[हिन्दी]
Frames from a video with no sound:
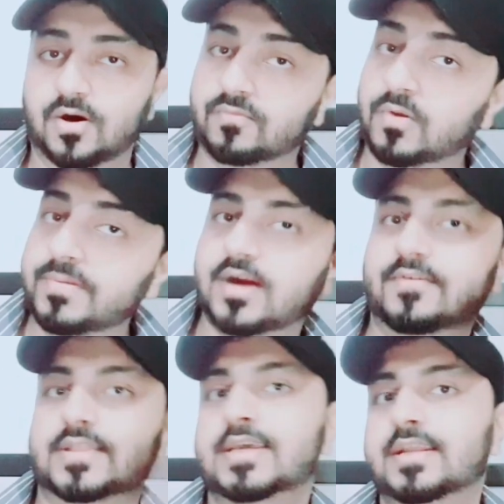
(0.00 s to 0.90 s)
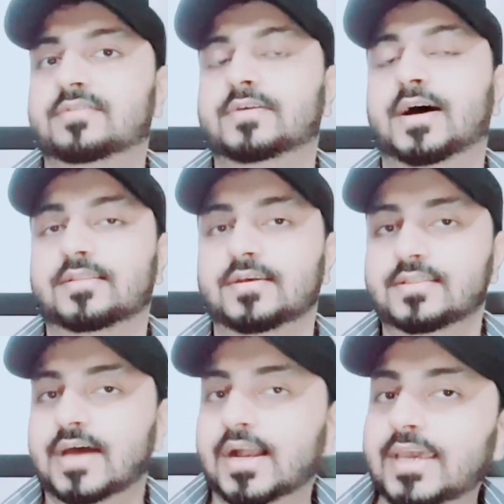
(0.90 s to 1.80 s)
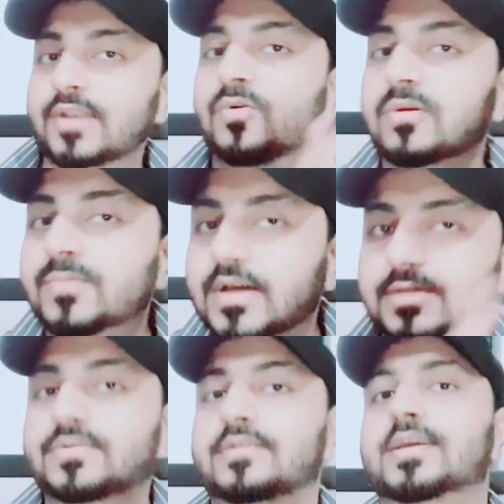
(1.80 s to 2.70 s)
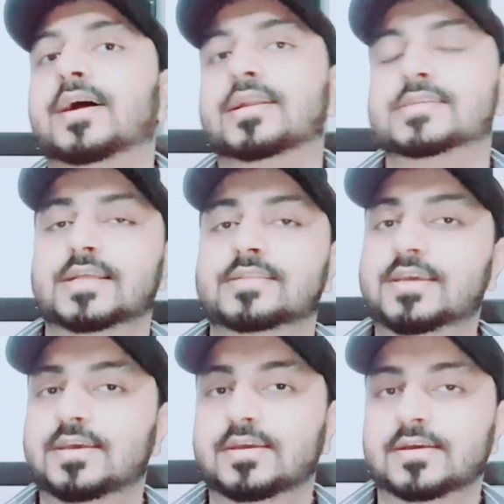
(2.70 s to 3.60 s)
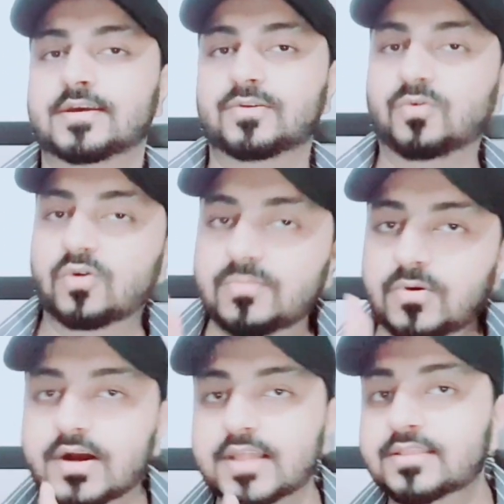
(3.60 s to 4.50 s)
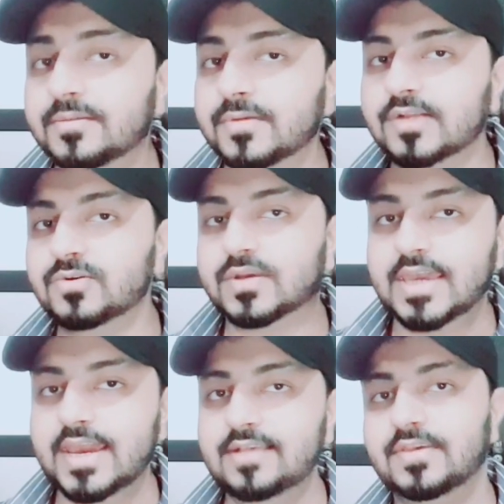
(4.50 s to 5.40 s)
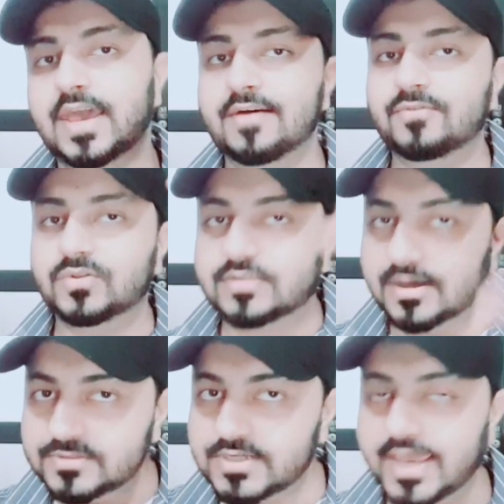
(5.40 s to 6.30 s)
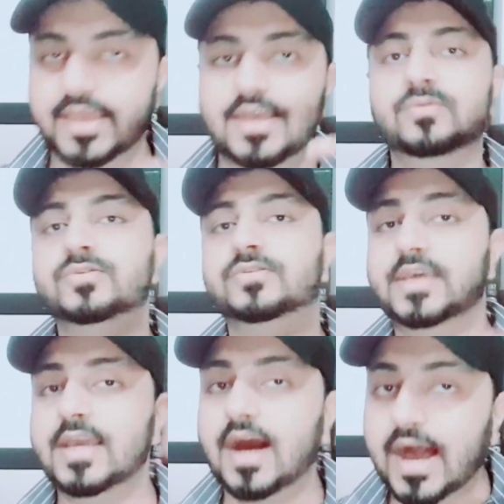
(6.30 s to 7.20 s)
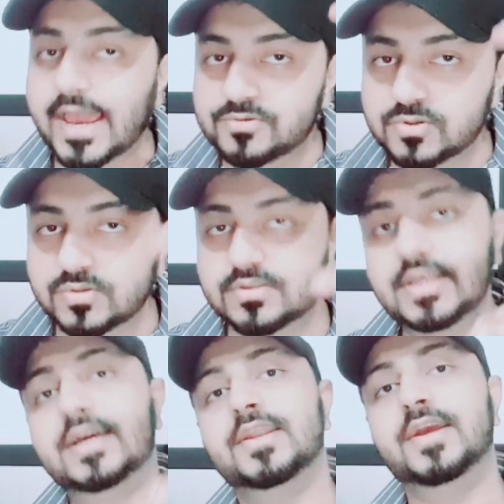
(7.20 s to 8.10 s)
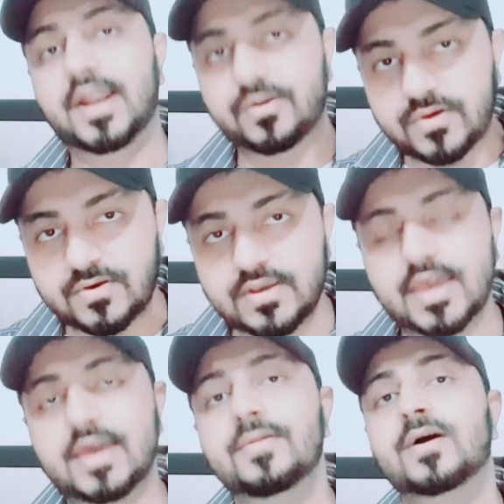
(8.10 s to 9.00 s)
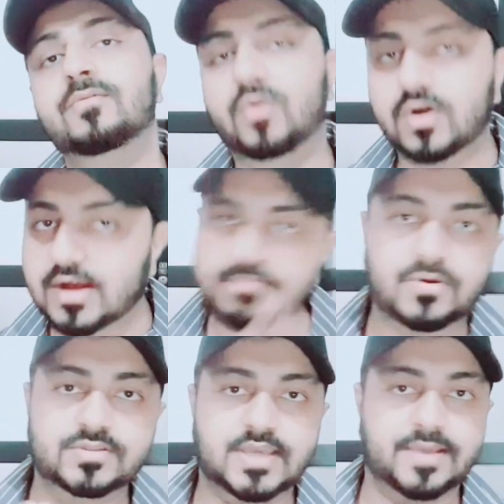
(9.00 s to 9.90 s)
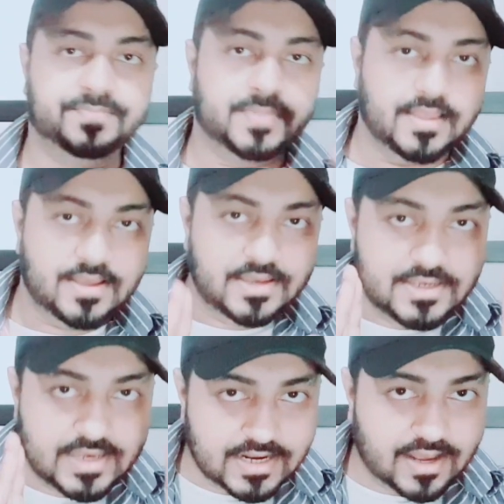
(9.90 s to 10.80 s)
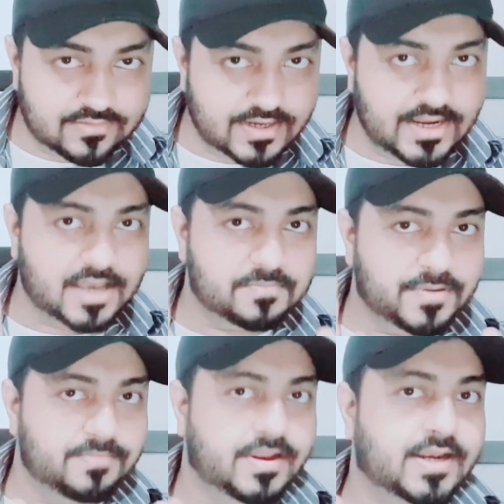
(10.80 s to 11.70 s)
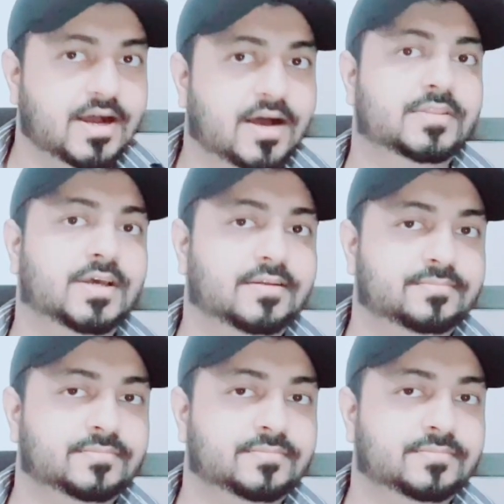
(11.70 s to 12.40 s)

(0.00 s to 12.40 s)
वो भी ख़वान के साथ ताकि नूर मुकदम से जेन हट जाए जी नूर मुकदम का जो केस है वो थम जाए उसकी हाइप जो इतनी क्रिएट हुई हुई है वो कम हो जाए ये नाजरीन एक प्री प्लान काम था